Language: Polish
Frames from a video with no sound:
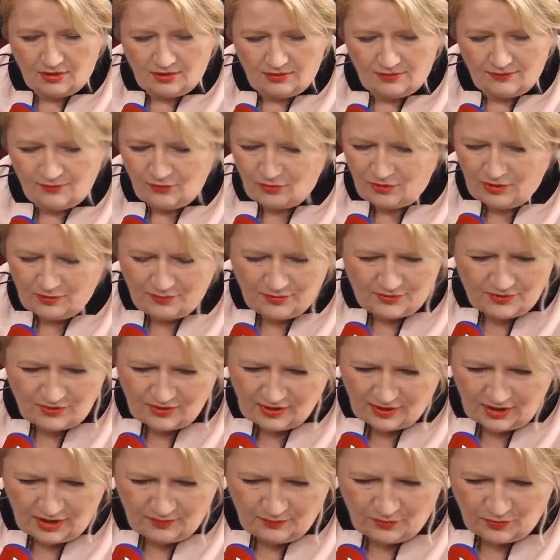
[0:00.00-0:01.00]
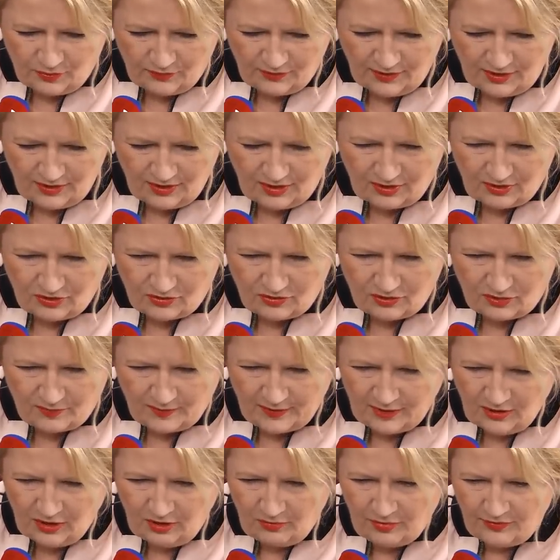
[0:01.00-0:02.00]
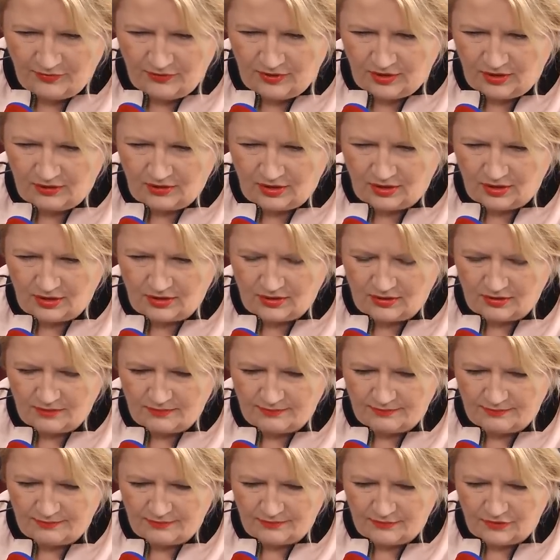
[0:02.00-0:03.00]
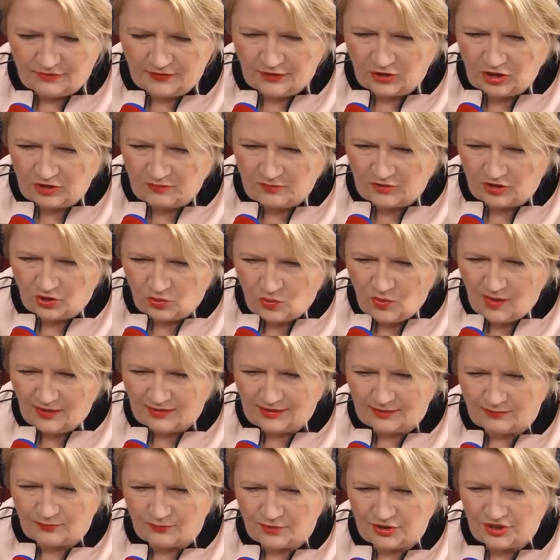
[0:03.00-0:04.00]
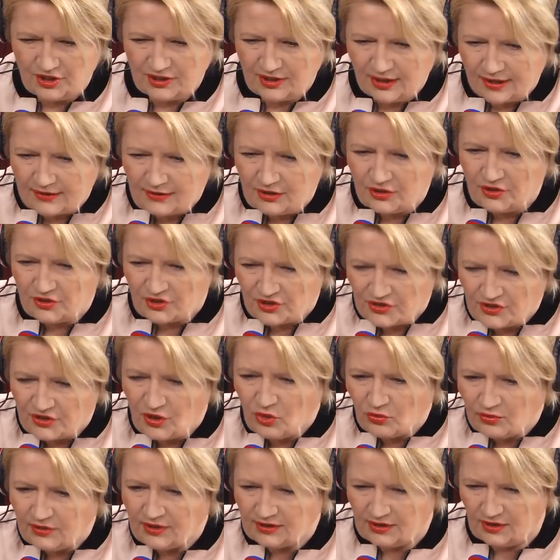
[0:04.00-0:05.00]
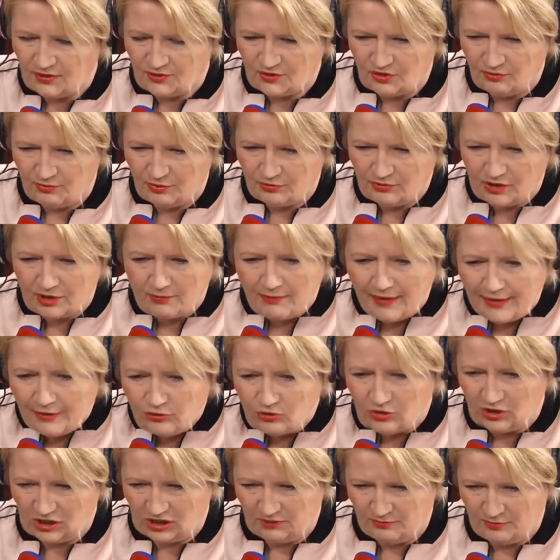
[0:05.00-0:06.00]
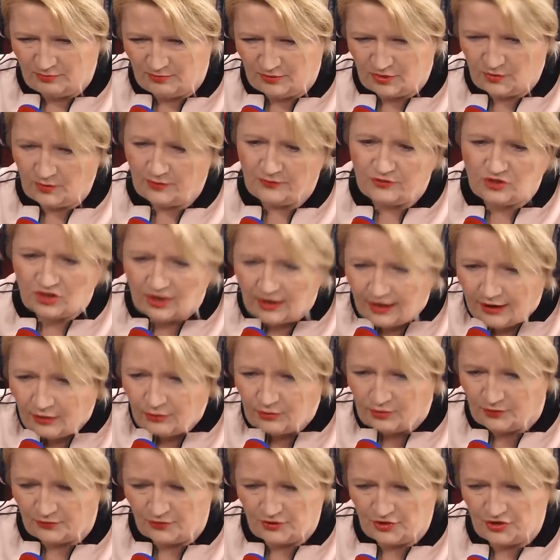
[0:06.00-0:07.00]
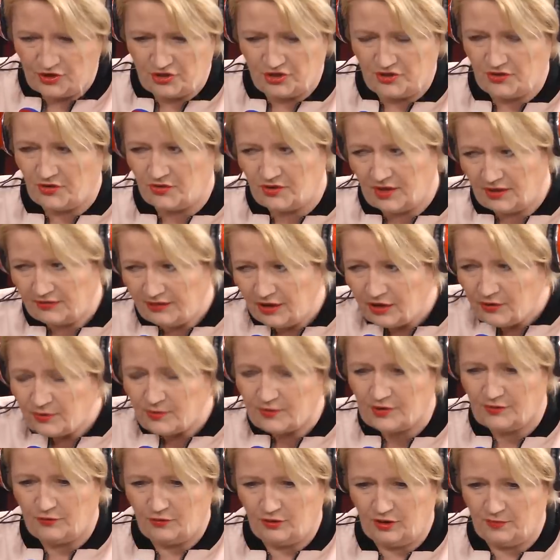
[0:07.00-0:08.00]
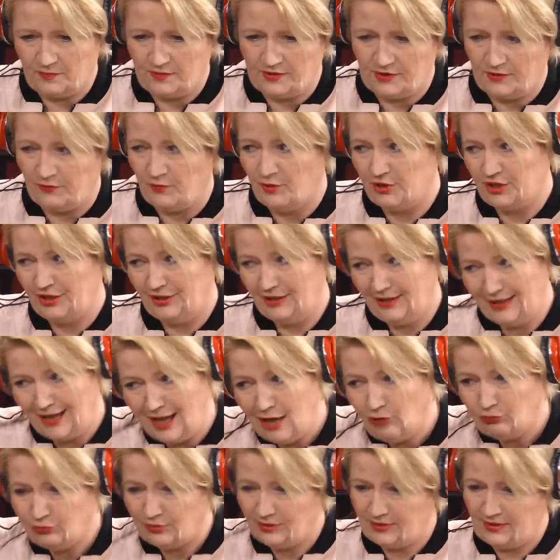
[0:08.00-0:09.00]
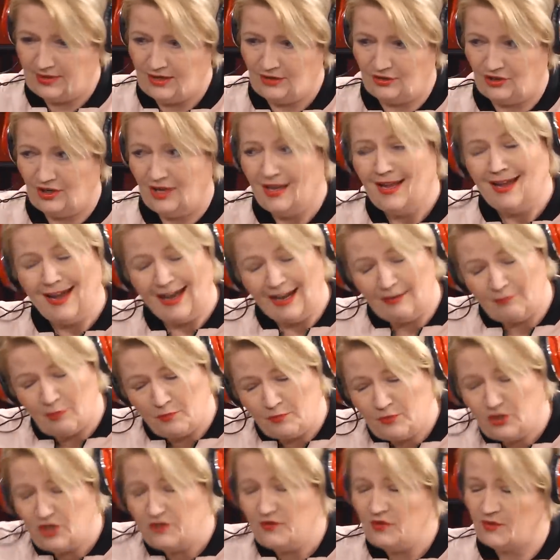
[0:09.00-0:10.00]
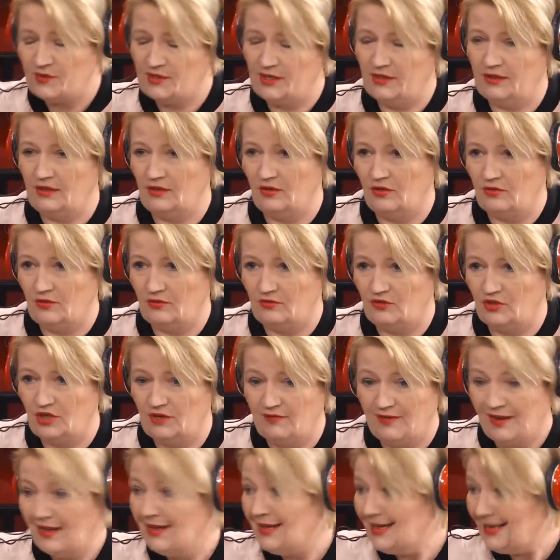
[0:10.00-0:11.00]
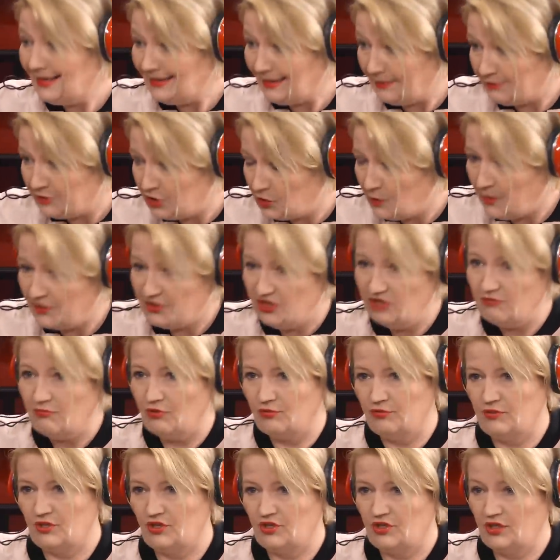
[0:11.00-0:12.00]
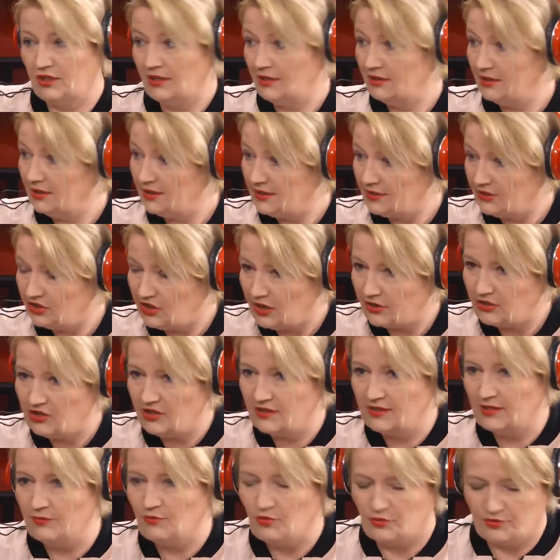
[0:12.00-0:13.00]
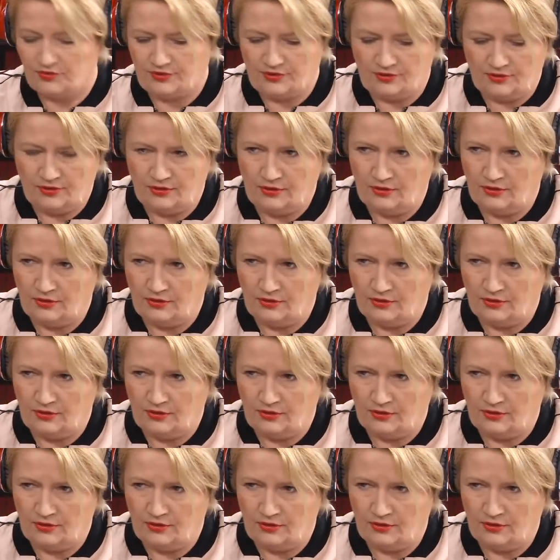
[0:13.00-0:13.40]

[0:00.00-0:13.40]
W ogóle po co takie porównanie? No, czy pani nie powinna jednak mm, świecić przykładem? Właśnie dlatego, że są takie osoby, które mają takie pomysły i wcielają to w życie, że zostawiają swoje psy właśnie na autostradzie albo przywiązane do drzewa, na przykład zimą jeszcze, kiedy jest siarczysty mróz.